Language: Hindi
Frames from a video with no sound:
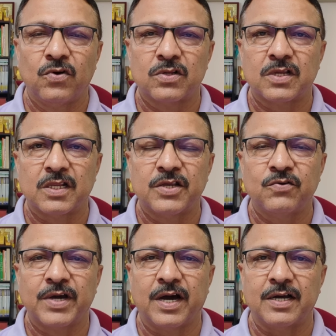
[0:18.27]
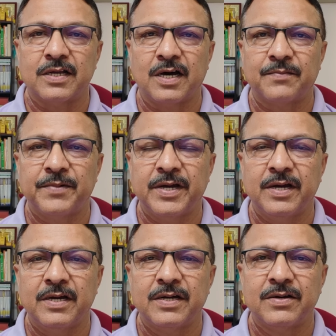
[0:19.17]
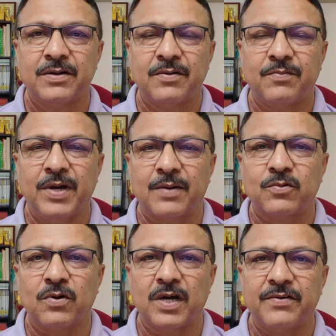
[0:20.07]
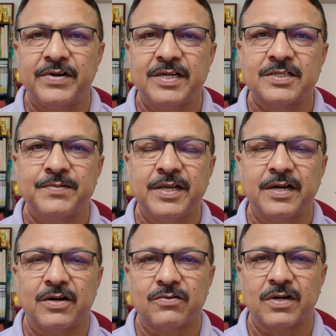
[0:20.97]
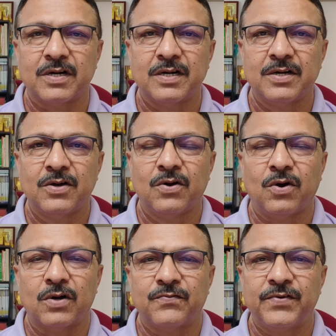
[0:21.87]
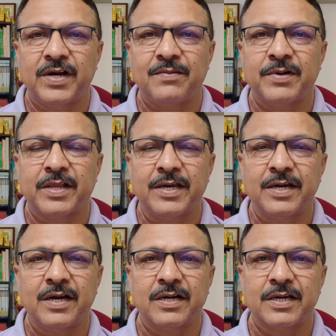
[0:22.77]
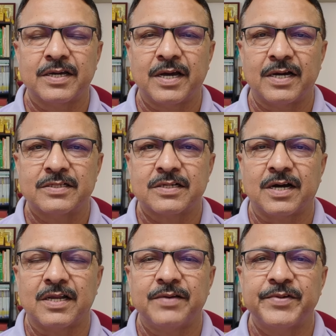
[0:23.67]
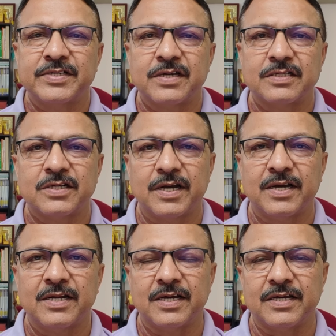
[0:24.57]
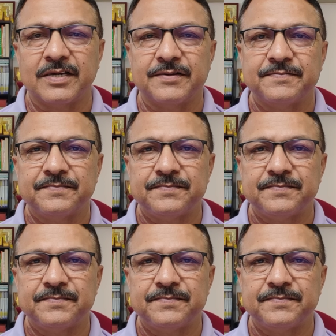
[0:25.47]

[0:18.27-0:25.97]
वो तथ्यों के आधार पे है मैं आपको एविडेंस भी दिखाऊंगा और फिर आप बताइएगा कि क्या इस कहानी में सच है या नहीं